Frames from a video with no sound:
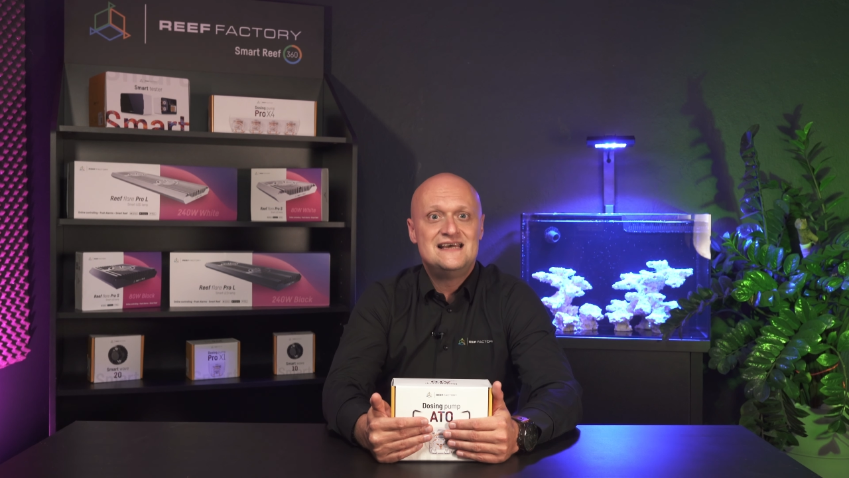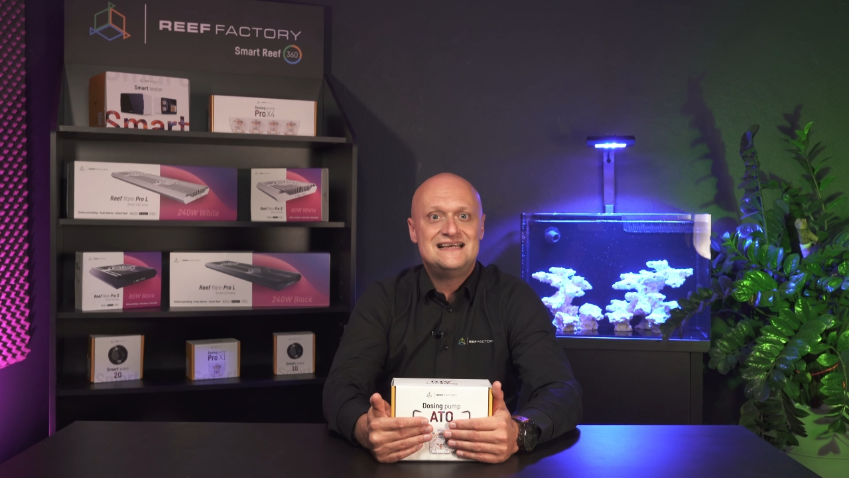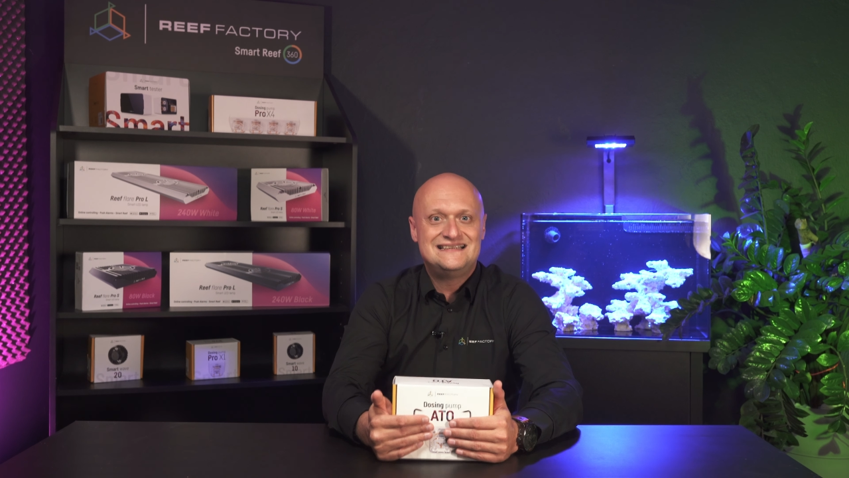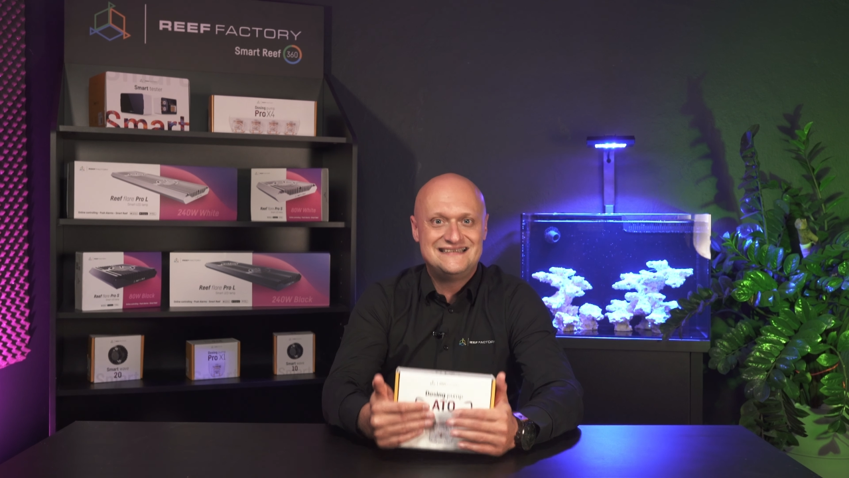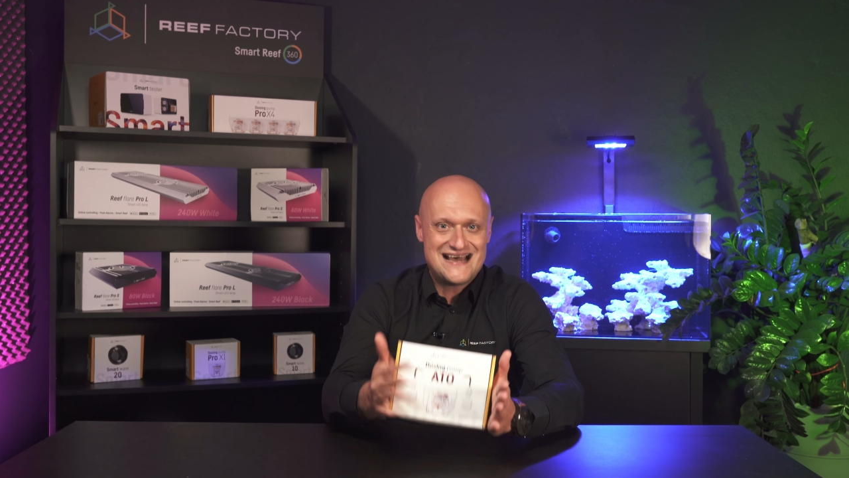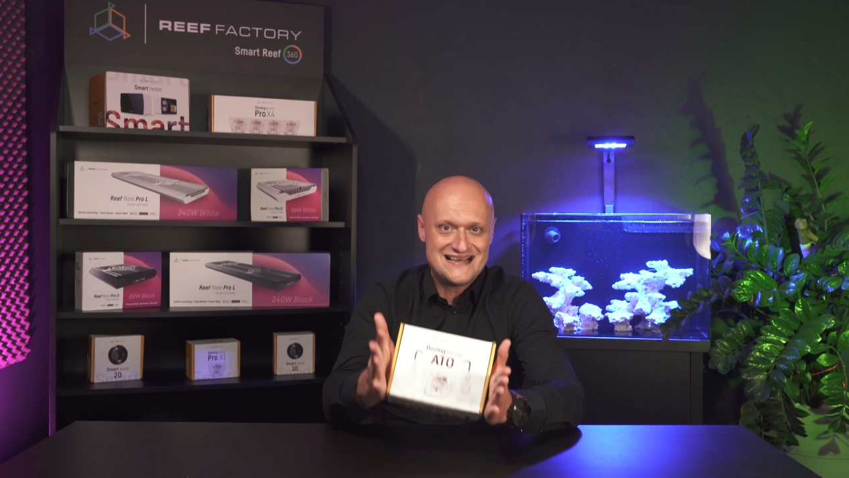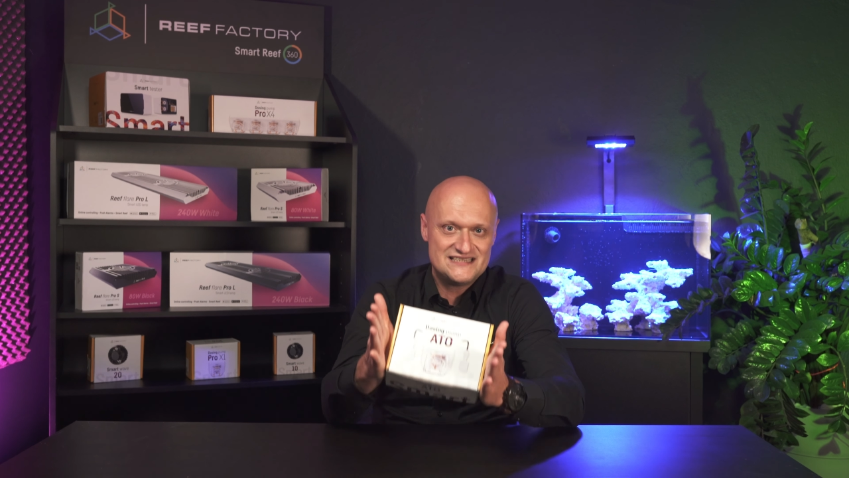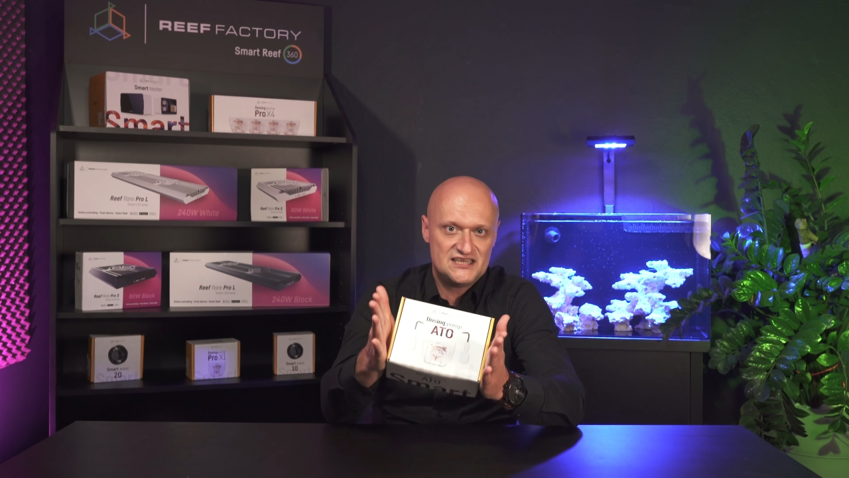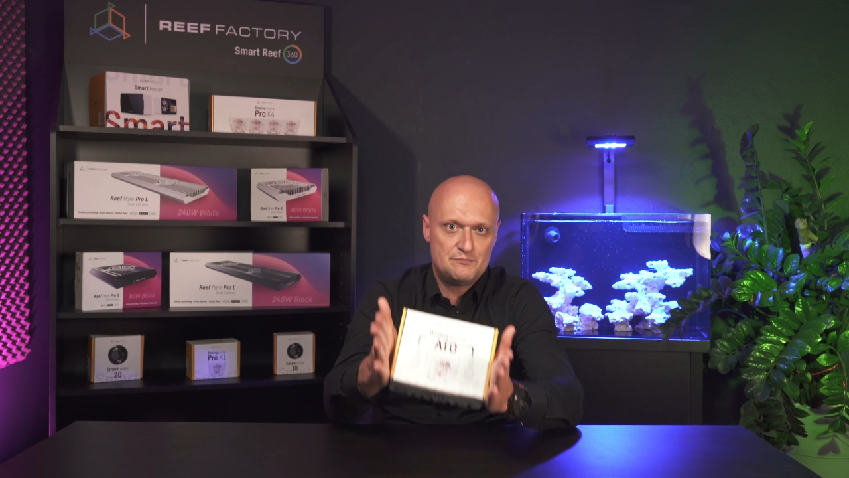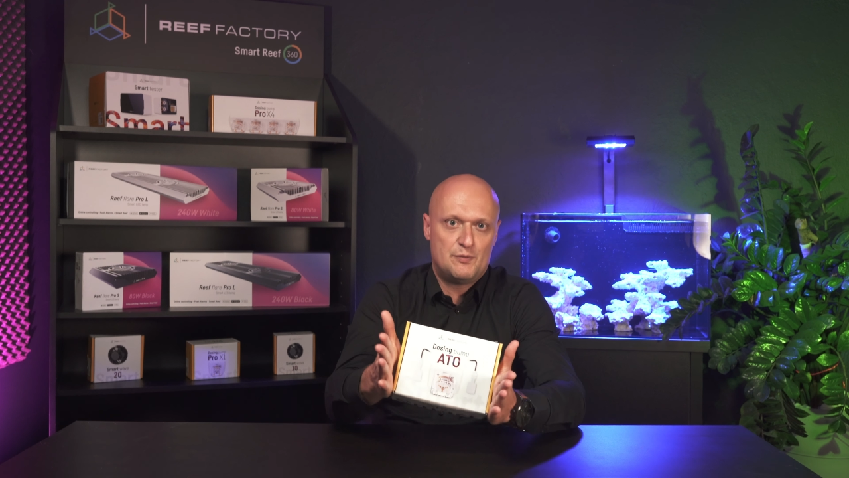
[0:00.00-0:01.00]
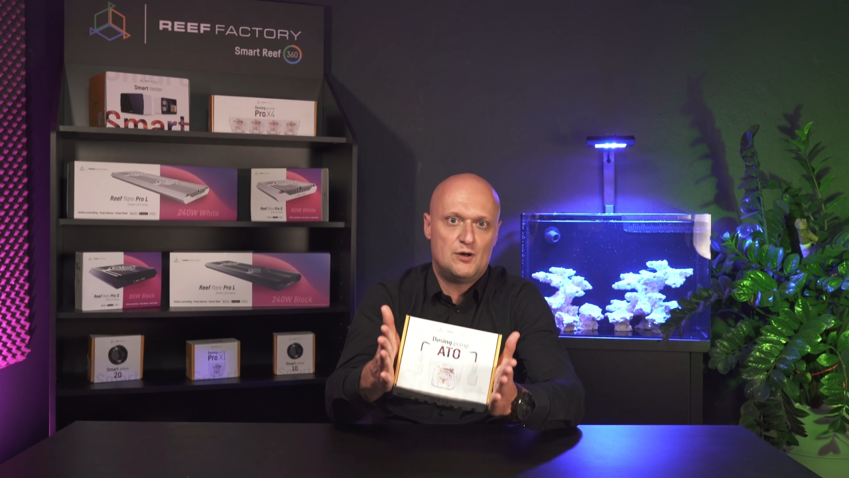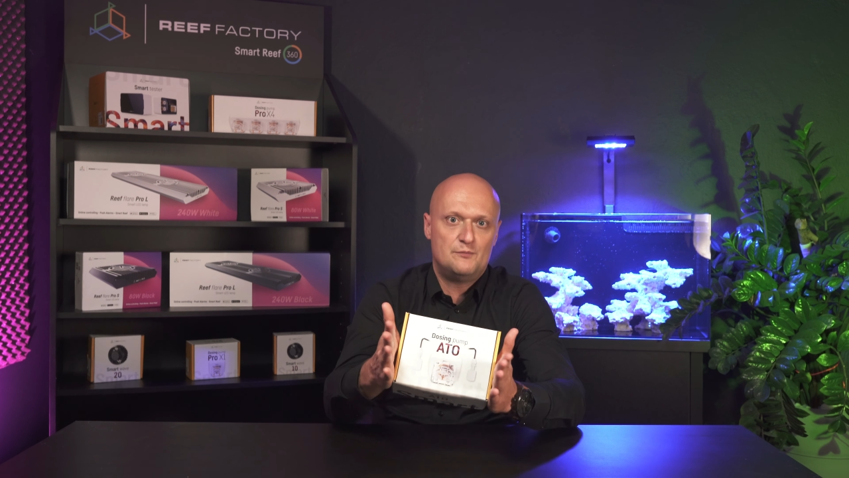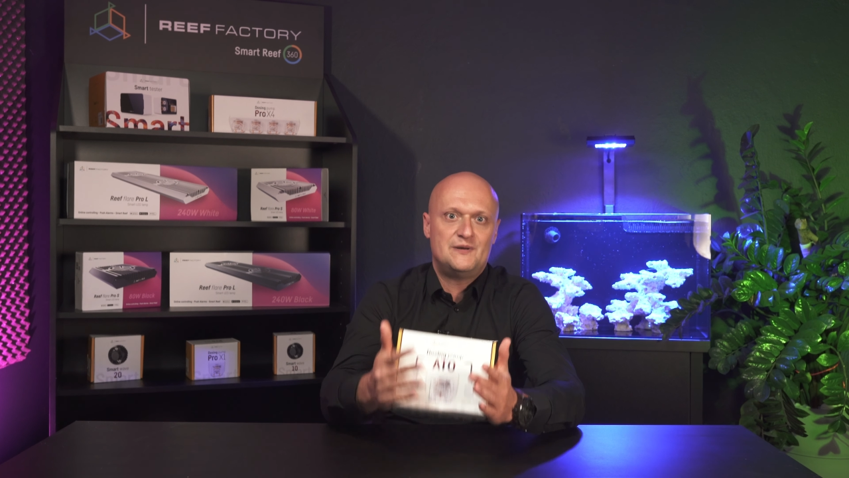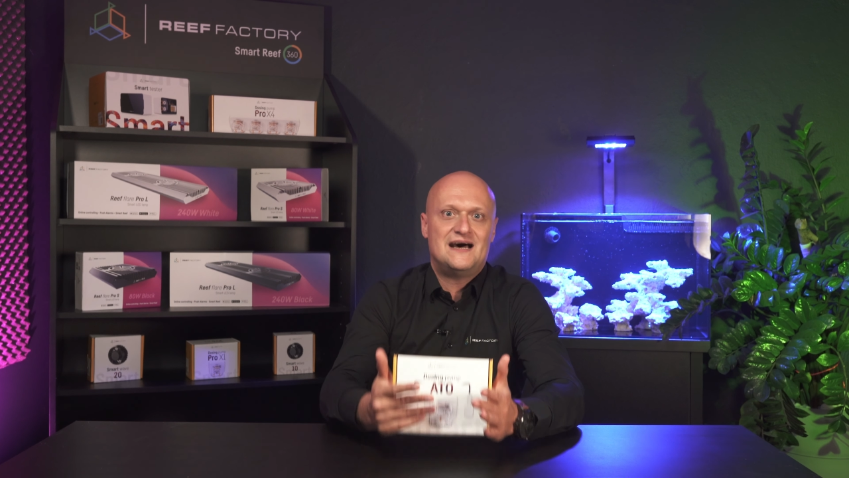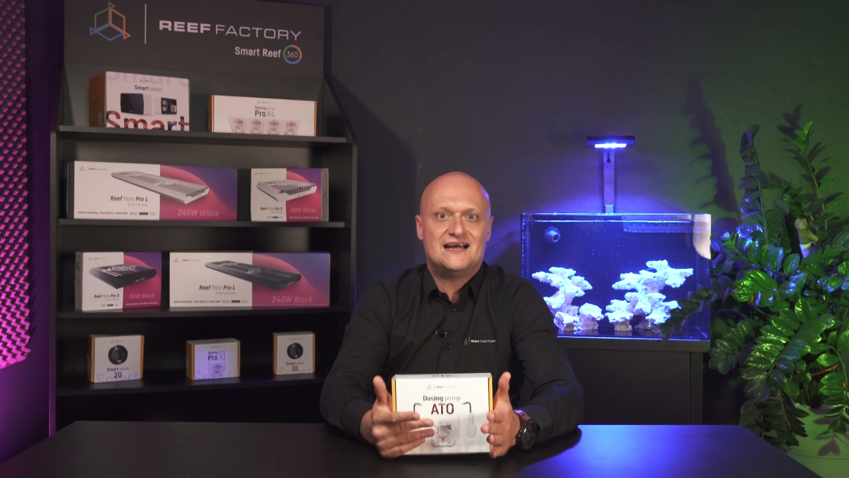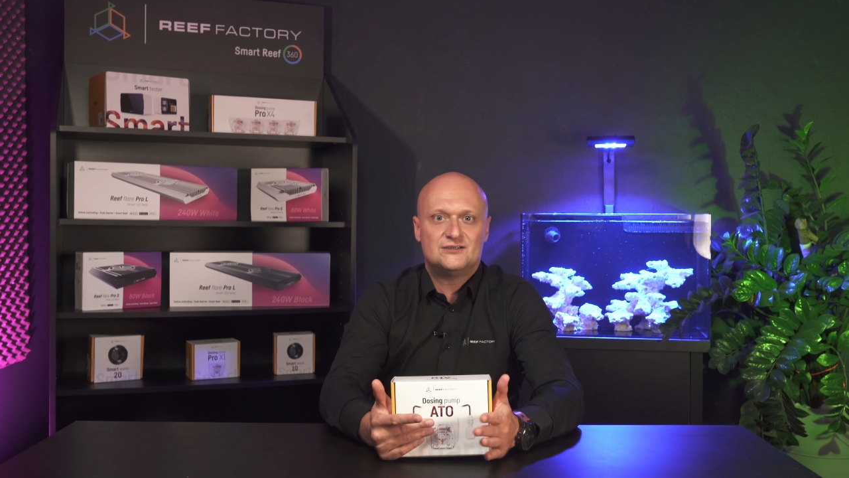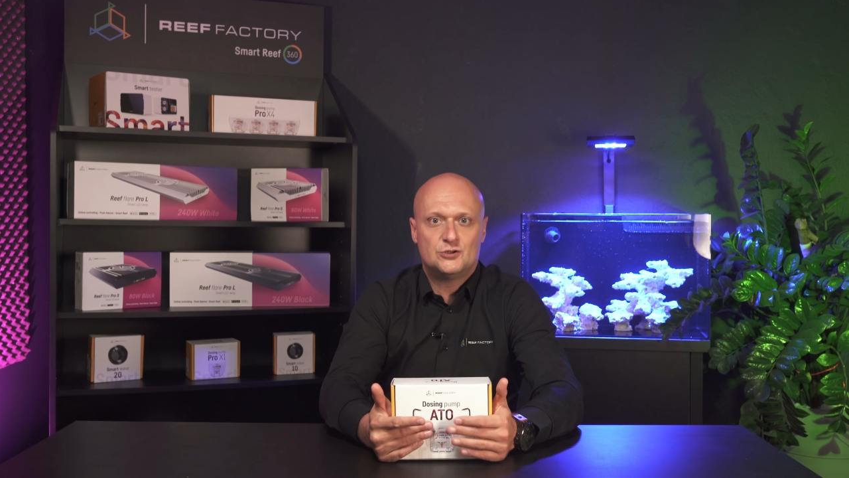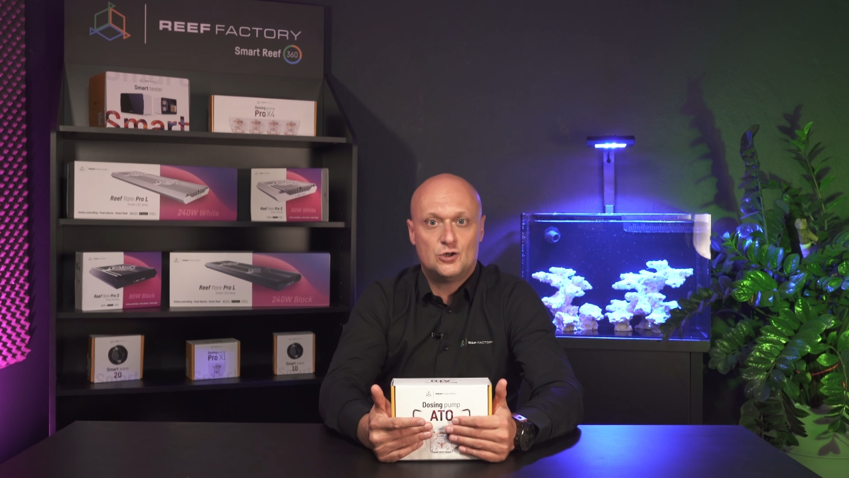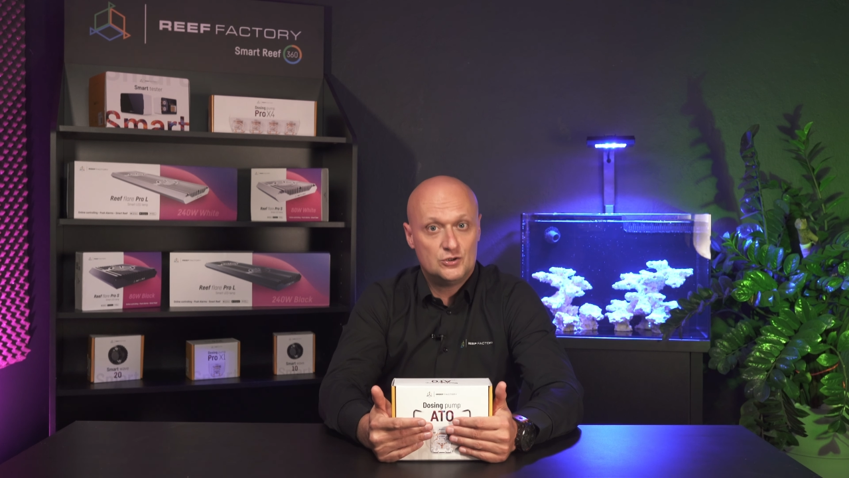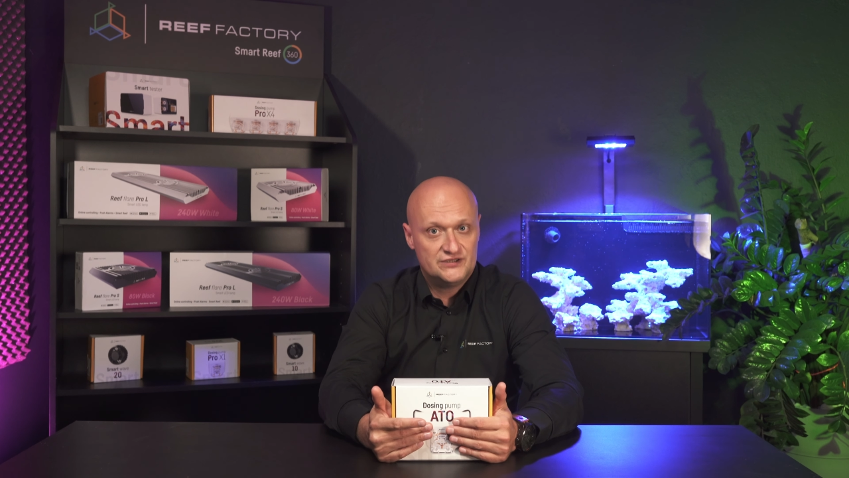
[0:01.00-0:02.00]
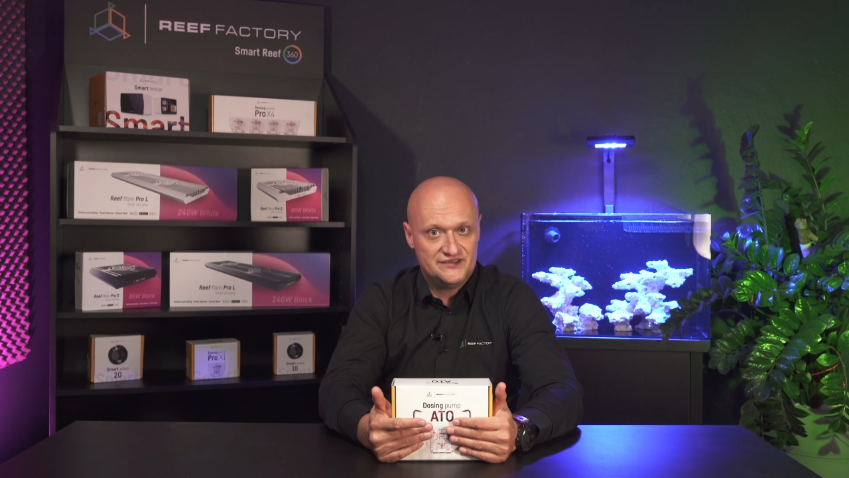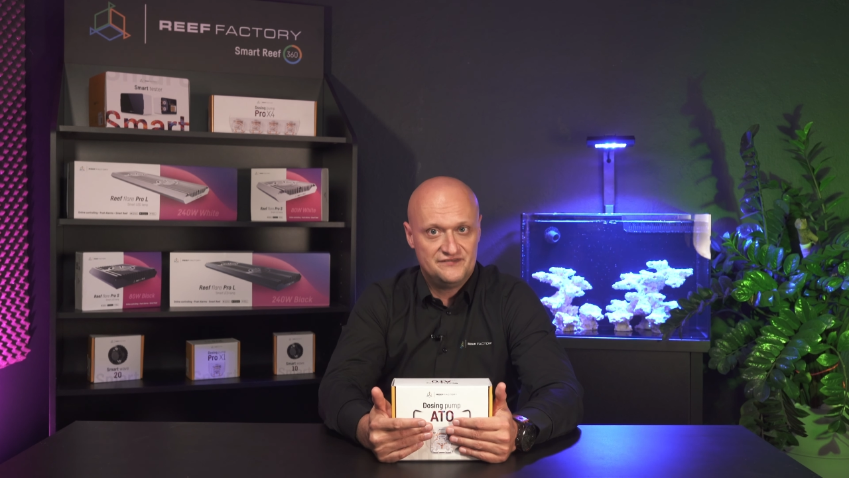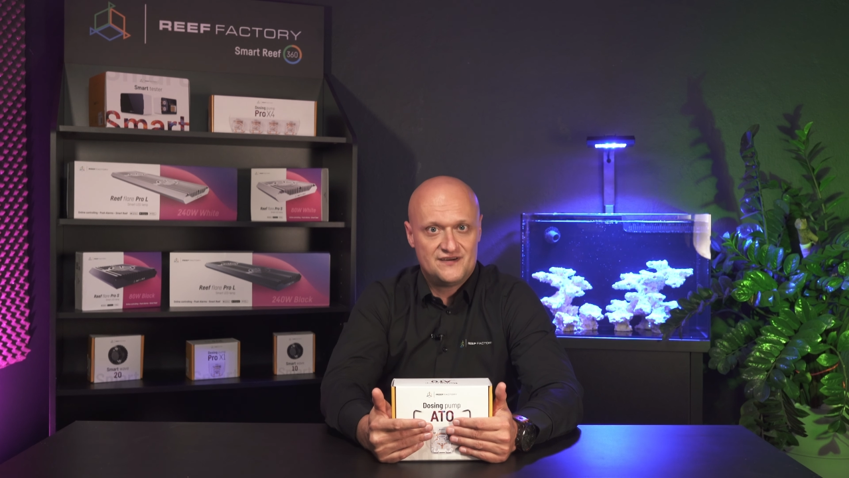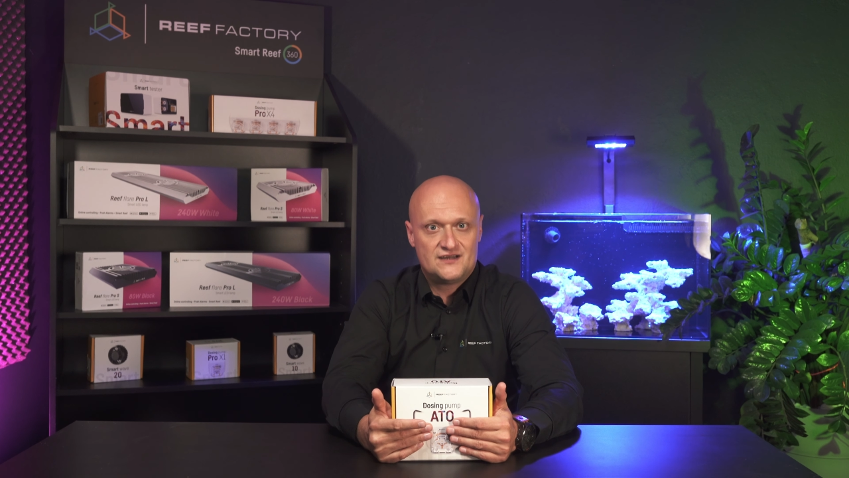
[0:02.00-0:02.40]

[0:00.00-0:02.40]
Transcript: Nachfüllanlage Dosing Pump RTO von